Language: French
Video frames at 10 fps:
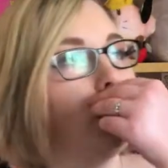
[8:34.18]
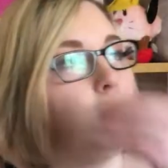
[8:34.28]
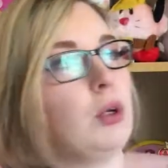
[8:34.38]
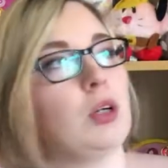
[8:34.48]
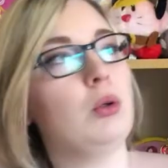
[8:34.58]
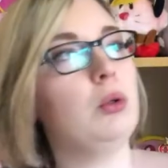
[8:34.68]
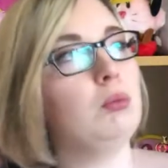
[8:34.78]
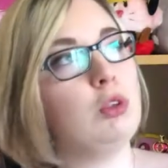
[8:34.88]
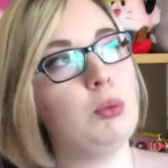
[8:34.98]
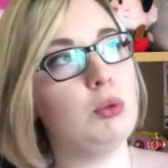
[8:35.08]
petit peu accro,
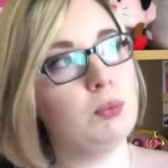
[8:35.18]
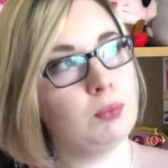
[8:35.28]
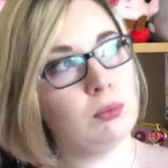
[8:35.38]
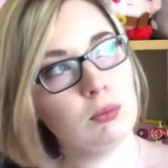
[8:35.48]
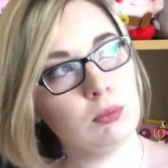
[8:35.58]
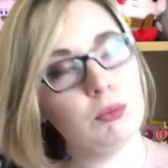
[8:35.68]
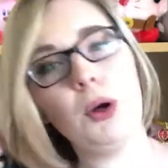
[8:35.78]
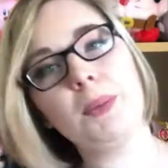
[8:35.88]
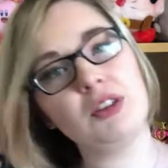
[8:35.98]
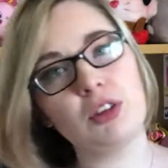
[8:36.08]
un petit peu. Bon,
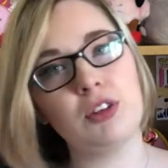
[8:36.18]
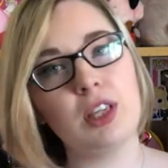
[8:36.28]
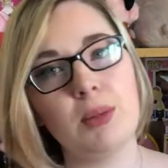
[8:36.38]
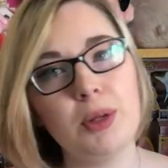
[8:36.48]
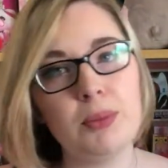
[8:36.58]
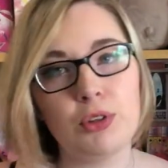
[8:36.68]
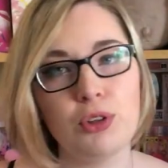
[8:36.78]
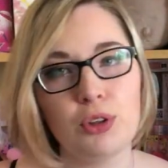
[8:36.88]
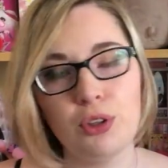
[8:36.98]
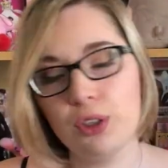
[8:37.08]
après, ça s'est calmé parce
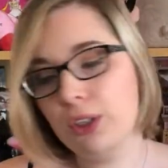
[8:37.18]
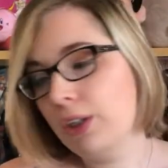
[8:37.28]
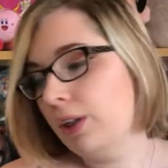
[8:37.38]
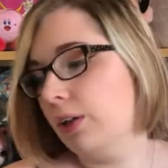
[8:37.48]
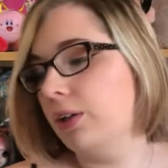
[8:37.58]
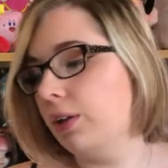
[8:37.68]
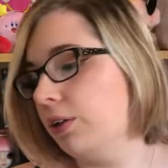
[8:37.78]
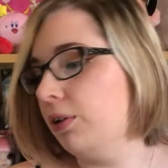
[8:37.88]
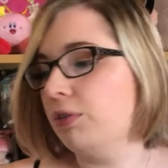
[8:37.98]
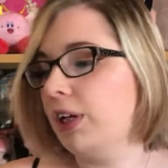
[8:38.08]
que
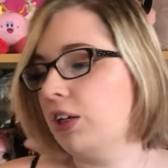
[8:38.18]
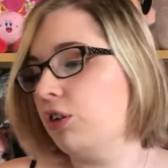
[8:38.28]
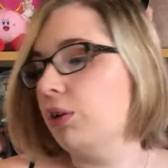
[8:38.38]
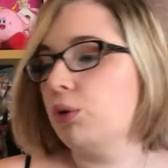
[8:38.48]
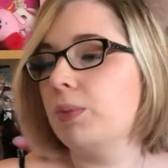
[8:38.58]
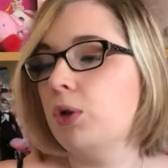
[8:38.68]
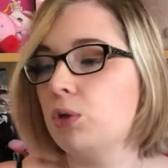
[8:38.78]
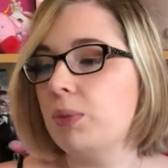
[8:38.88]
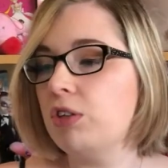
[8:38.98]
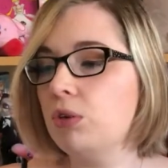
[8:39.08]
voilà, j'avais d'autres
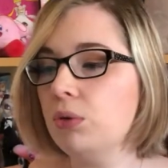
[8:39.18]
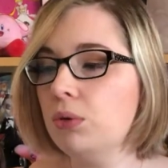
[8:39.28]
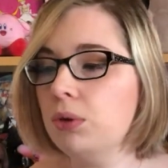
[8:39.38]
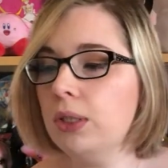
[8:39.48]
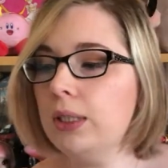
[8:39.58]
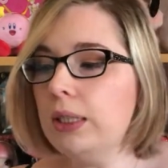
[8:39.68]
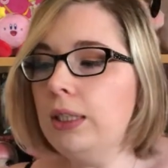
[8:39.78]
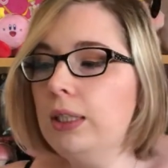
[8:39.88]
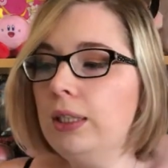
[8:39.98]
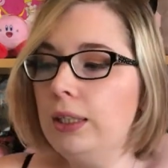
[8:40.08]
préoccupations.
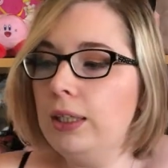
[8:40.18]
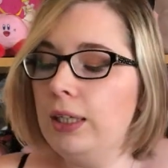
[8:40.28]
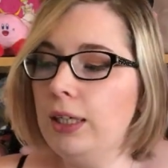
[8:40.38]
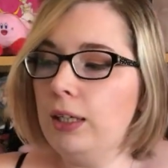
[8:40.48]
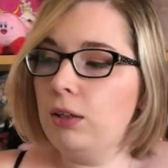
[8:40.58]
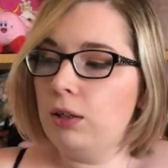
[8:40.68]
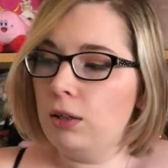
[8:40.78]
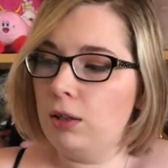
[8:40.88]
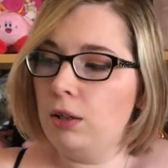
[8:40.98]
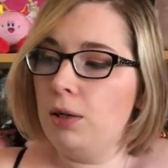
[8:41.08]
Et
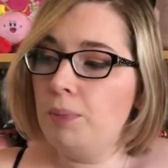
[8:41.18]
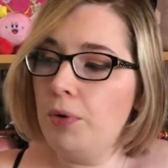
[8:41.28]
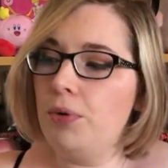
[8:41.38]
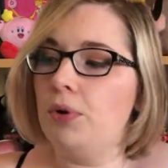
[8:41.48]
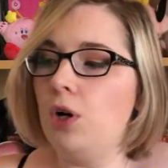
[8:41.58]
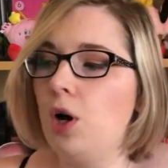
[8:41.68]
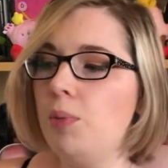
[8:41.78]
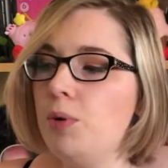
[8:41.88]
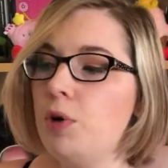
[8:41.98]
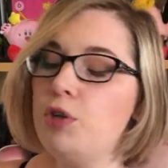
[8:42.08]
euh, bon, à
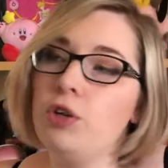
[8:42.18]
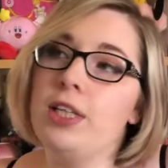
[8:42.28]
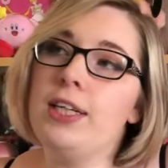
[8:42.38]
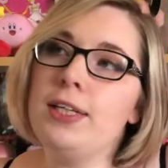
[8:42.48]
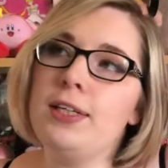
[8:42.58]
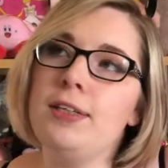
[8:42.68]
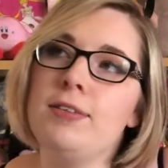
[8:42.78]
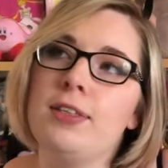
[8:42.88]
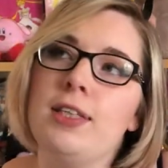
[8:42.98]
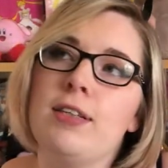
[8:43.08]
un moment donné,
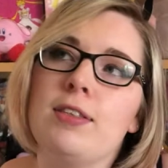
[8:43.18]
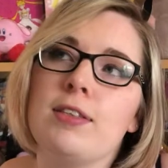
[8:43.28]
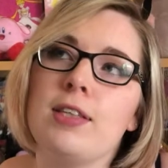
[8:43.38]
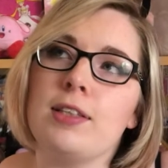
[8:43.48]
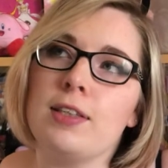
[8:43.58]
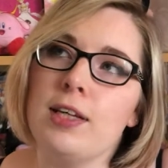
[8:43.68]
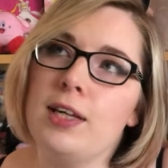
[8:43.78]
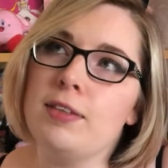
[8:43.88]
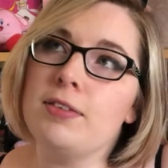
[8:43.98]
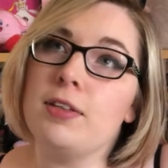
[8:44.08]
ce qu'il y a, c'est que ça
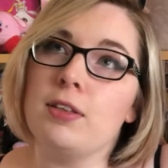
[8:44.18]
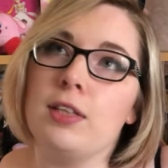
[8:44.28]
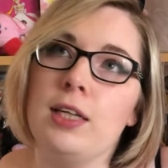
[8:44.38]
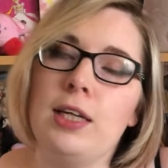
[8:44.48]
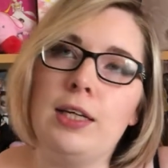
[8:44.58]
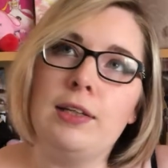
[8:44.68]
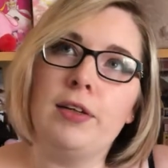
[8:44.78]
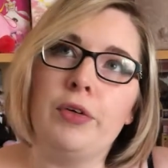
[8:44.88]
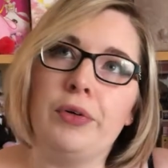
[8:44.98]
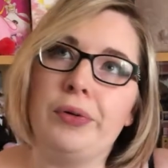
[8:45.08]
traîne, ça traîne,
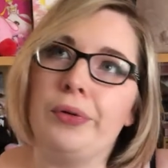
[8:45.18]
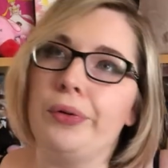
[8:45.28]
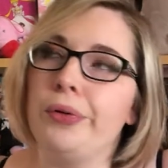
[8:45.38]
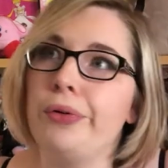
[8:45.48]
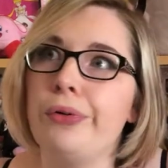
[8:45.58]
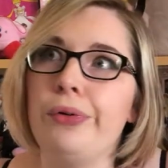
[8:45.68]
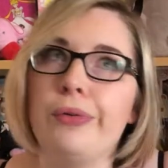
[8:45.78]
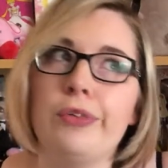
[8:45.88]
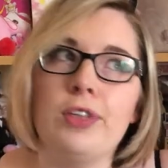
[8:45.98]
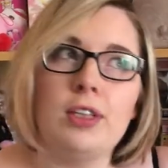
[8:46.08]
euh, le
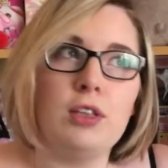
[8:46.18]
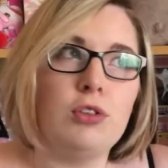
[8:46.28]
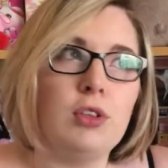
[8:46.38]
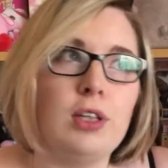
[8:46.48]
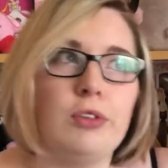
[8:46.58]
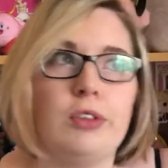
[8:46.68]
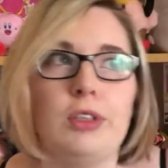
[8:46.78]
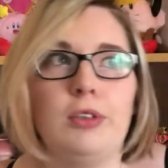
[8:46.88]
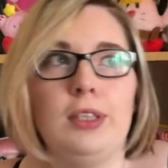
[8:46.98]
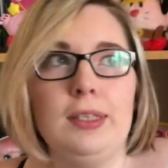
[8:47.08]
Conseil national de
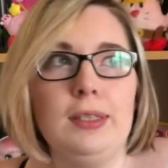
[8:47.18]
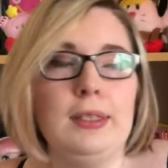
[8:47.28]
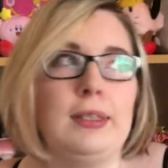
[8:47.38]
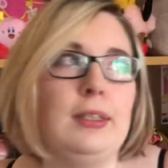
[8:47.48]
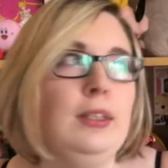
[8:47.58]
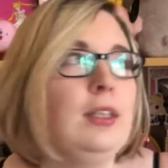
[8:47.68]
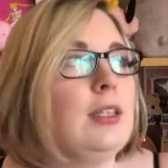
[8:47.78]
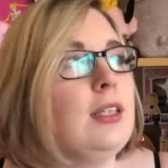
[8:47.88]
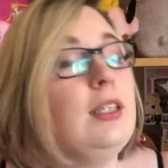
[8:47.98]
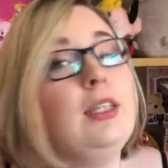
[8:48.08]
sécurité, nanani,
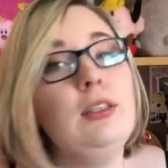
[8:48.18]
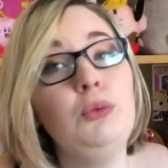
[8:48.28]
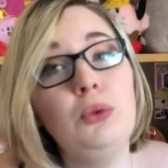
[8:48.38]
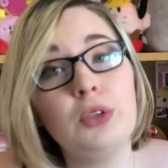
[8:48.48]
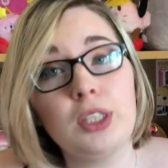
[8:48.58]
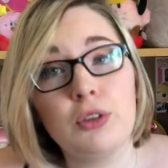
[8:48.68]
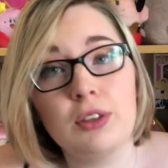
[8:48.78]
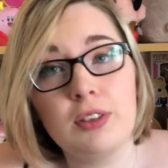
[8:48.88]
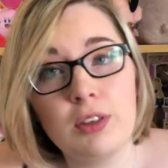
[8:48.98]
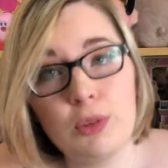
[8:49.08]
nanana, nous on attend
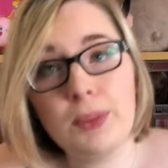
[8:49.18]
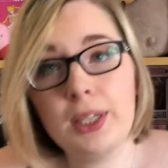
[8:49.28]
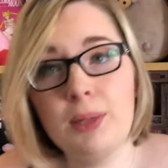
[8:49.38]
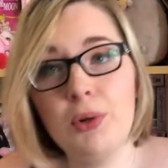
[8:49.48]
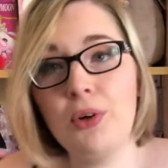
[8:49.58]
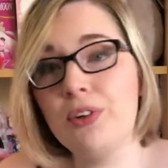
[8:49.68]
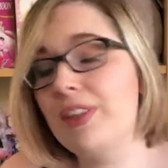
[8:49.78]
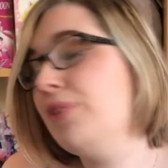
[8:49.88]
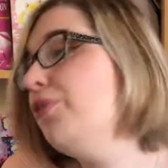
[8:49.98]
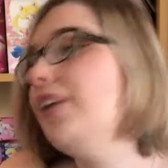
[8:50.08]
désespérément
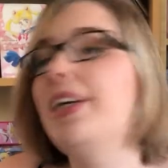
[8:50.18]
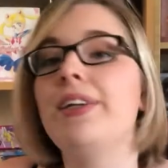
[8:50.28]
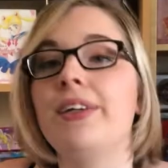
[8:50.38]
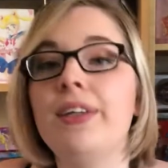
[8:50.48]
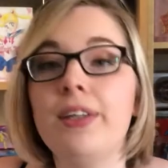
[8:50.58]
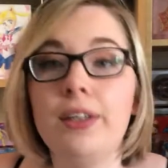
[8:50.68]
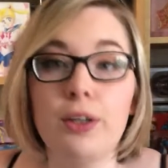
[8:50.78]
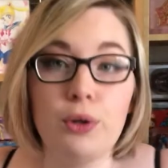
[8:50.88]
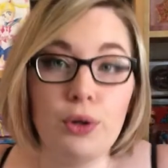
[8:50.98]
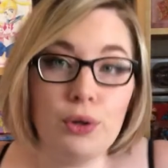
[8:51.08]
des nouvelles
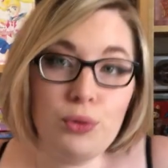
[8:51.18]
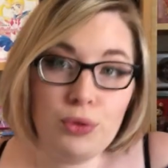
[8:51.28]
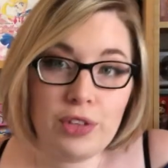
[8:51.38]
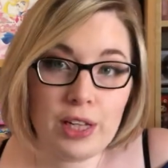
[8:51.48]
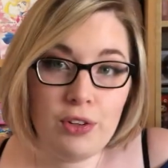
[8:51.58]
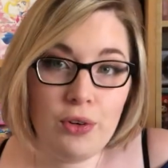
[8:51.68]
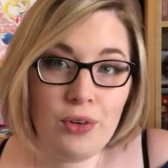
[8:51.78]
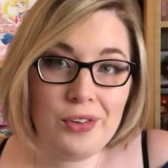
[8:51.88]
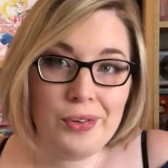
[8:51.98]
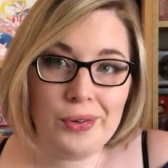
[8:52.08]
euh,
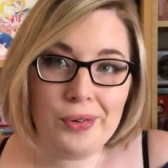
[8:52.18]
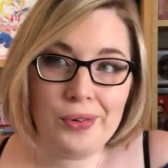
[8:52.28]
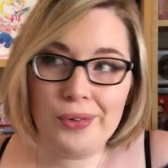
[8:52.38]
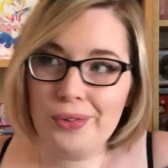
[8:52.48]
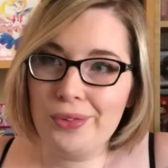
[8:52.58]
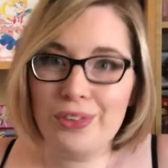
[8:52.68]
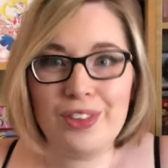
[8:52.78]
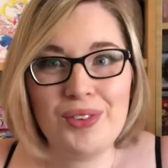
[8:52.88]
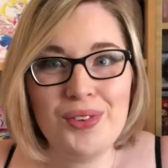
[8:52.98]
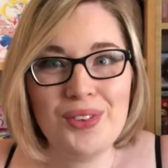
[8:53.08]
concernant nos
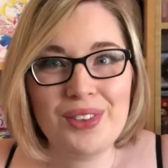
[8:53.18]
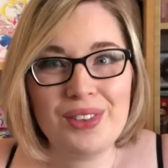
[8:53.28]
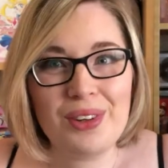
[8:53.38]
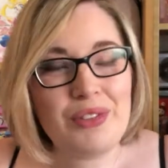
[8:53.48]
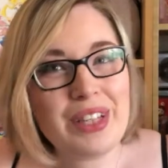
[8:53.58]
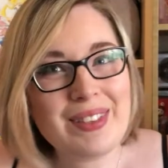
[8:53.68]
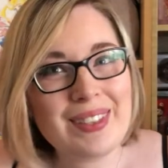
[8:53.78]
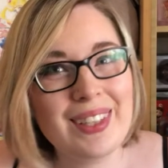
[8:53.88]
études, en fait,